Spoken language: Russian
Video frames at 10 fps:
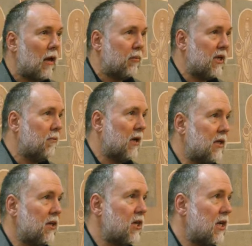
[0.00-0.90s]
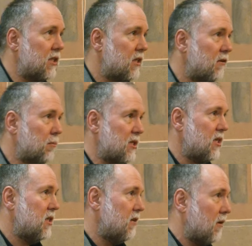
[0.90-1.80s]
понимание негатива,
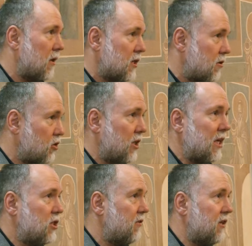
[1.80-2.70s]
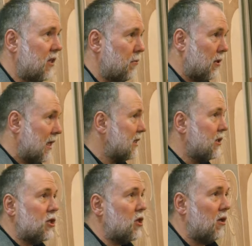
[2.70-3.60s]
позитива. Совершенно очевидно, это
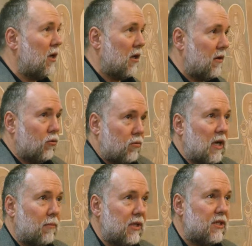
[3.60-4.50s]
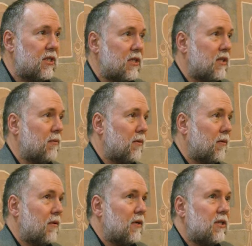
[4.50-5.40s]
наша, ну, как бы естественная,
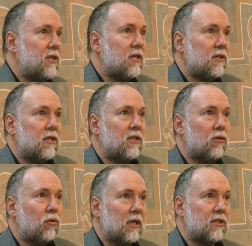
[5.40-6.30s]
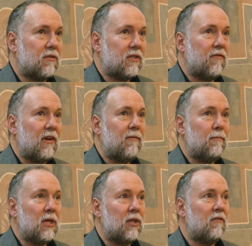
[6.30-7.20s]
э, естественная ситуация
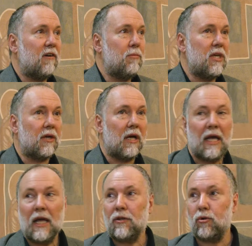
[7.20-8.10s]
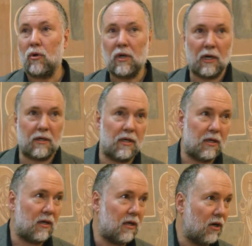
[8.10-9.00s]
современного мира. То, как
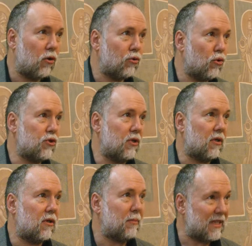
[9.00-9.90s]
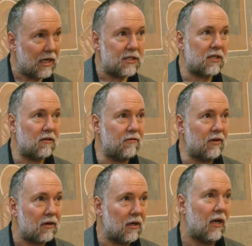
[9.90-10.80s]
э, художник 15
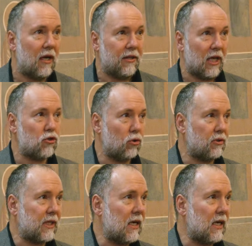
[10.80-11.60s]
века дошел до